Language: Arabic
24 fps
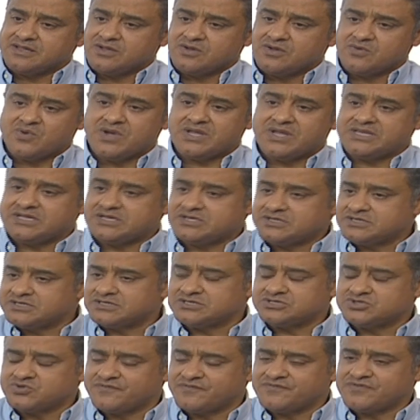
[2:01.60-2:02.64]
واديك
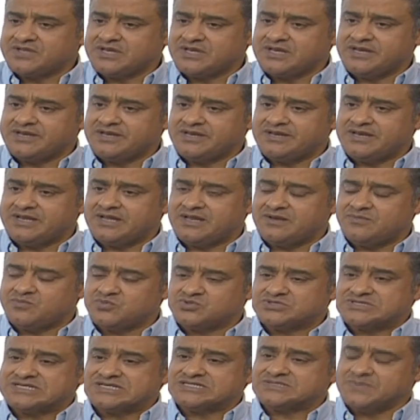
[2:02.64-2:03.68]
شفت
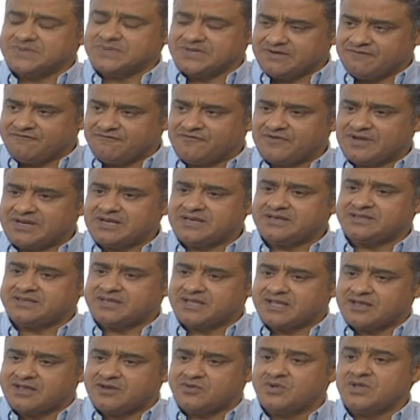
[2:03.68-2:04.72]
المستثمرين فعلا
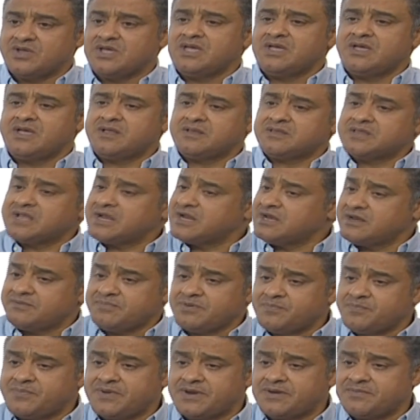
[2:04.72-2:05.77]
دخلوا
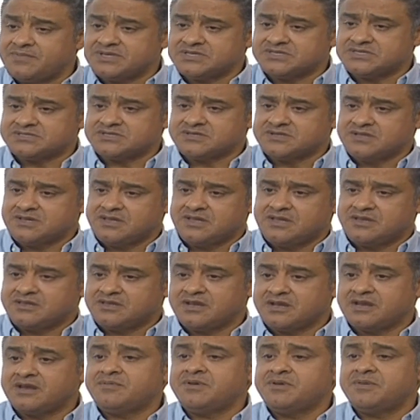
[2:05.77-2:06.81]
تجربه بيراميدز
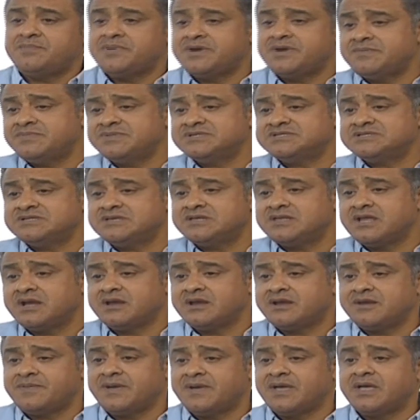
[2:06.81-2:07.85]
آه. تجربه بيراميدز دي
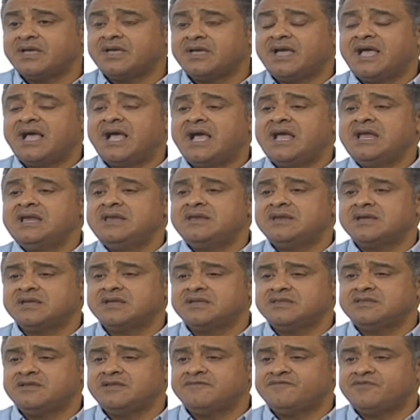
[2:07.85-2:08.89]
تجربه هايله
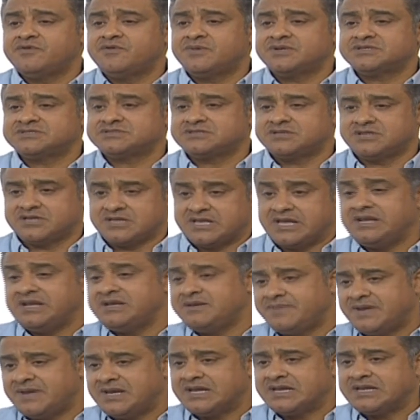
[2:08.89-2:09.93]
جدا في مصر
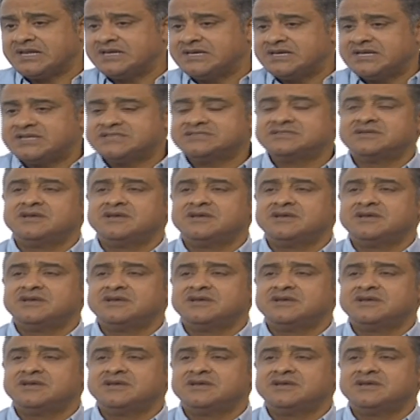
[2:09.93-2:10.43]
خلي بالك الناس